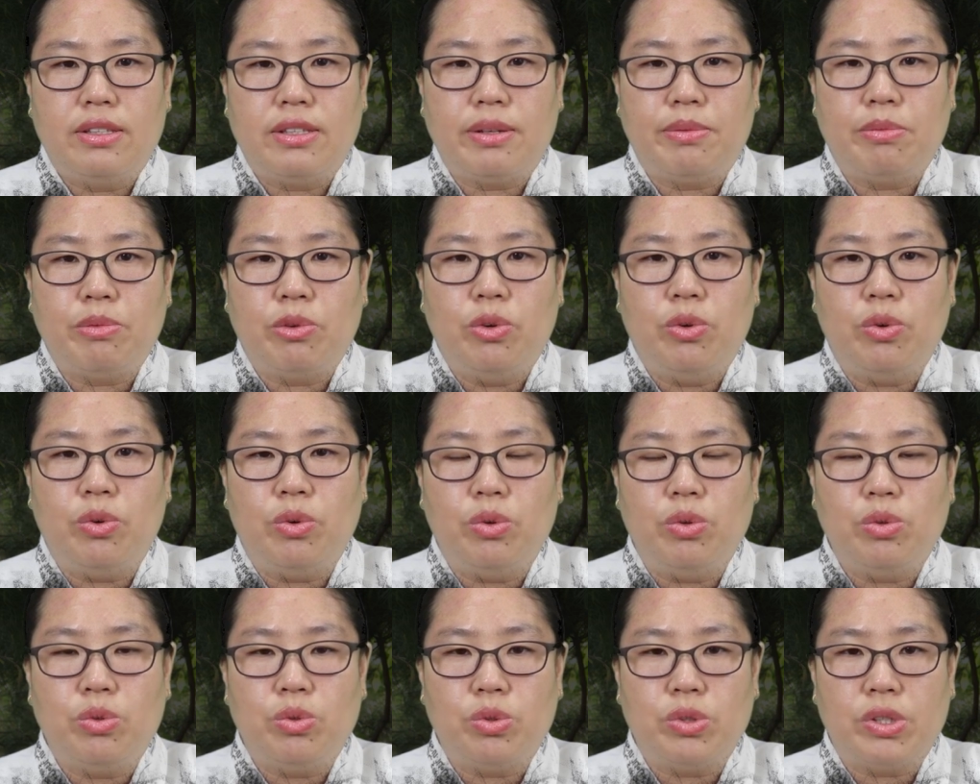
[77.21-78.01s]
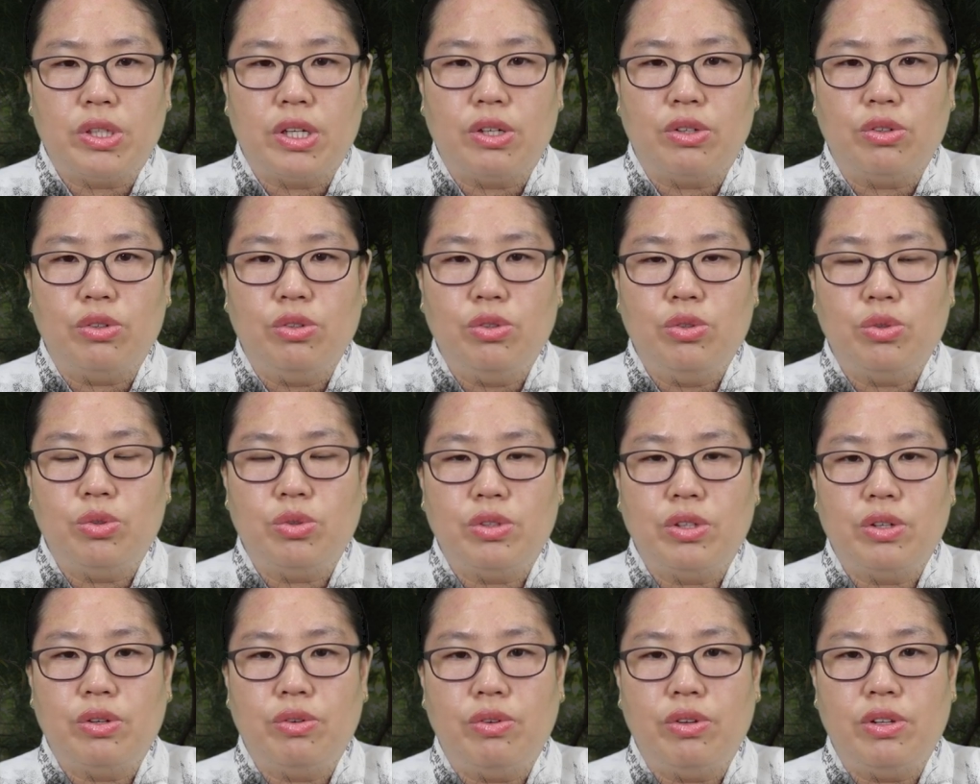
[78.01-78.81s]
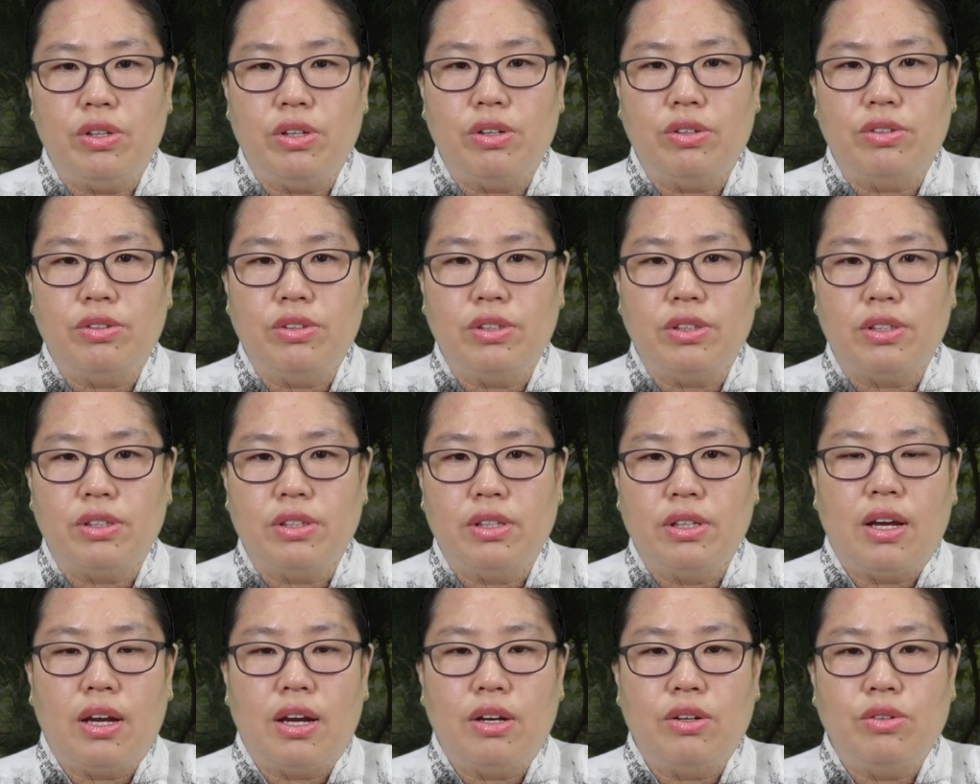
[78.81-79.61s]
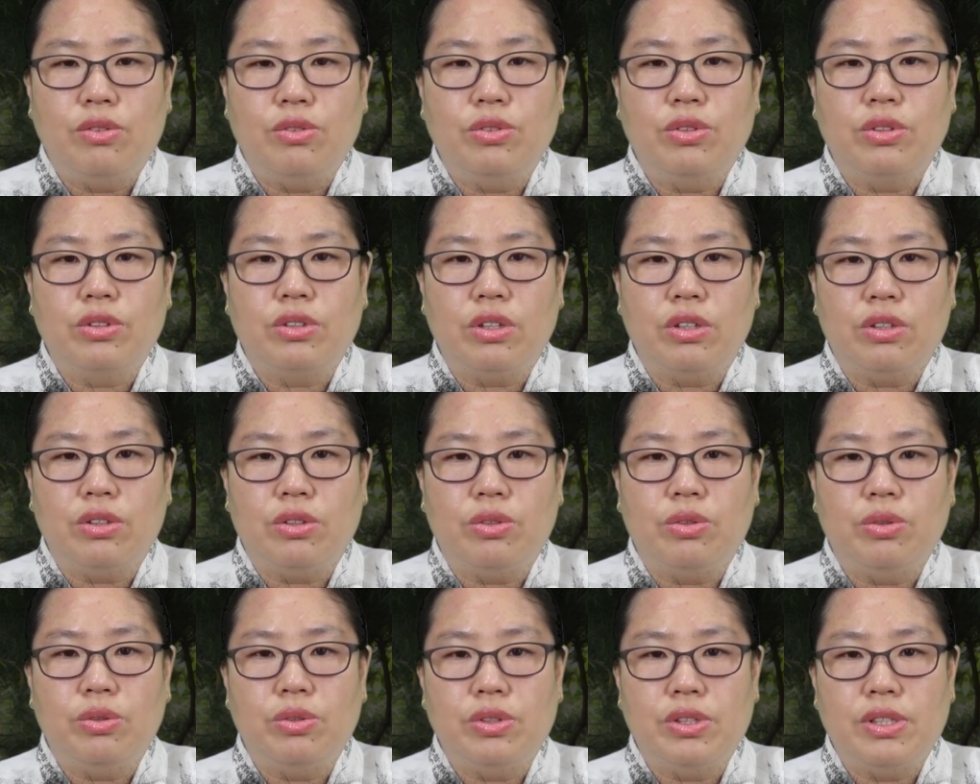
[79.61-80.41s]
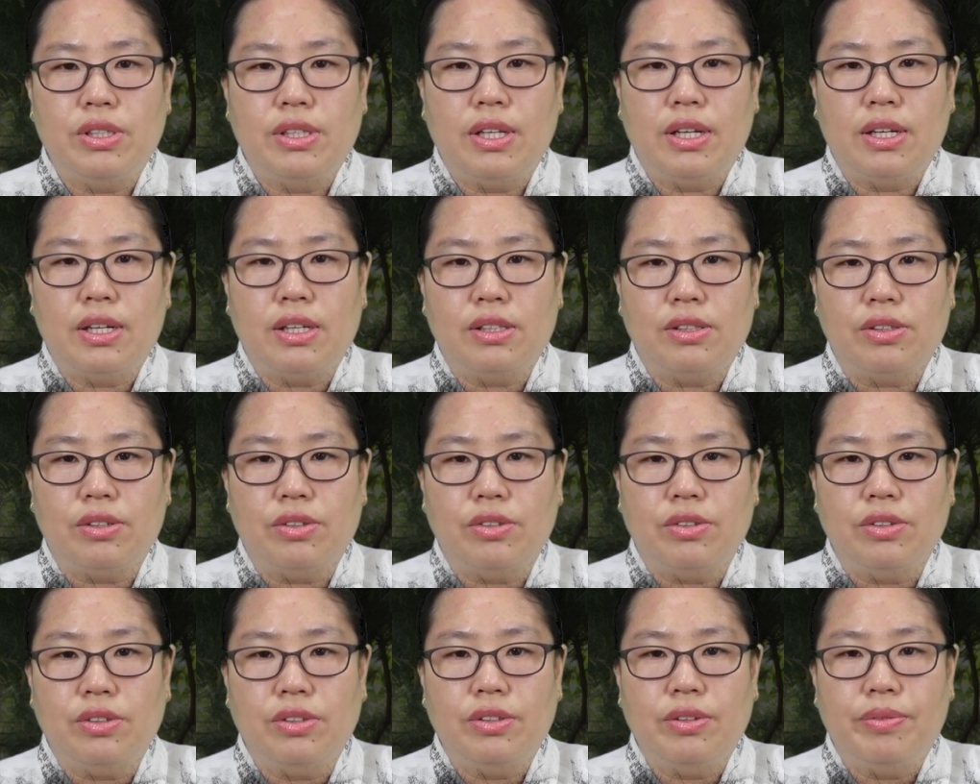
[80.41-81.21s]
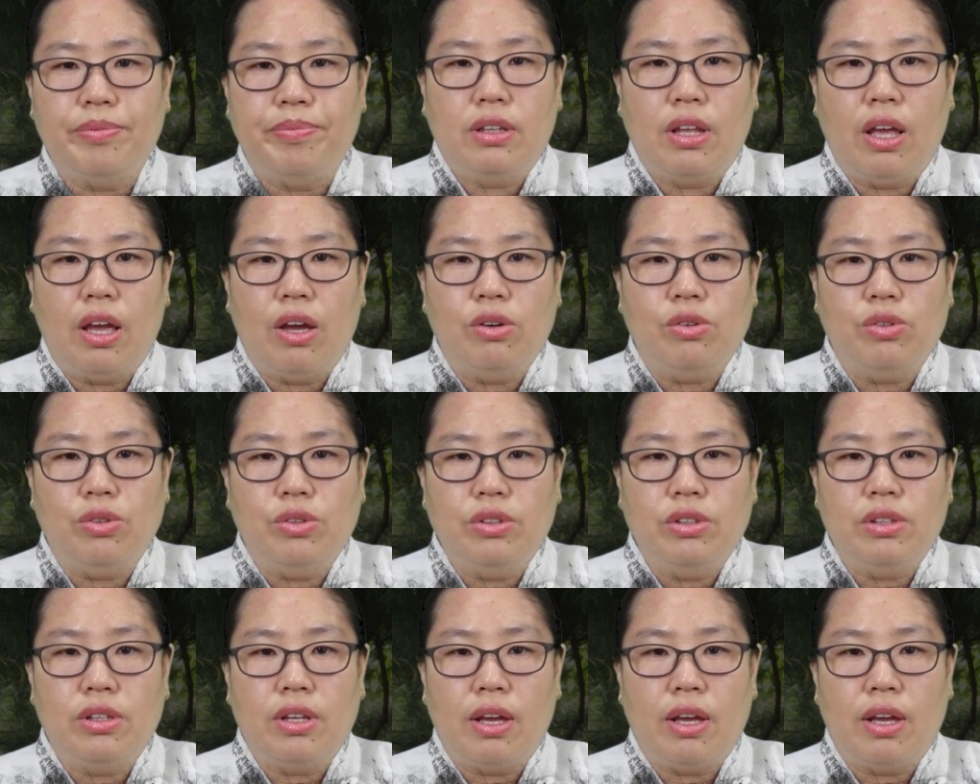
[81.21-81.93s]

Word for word: 참고로 조상은 조성원력은 한국 전통신앙에서는 대운,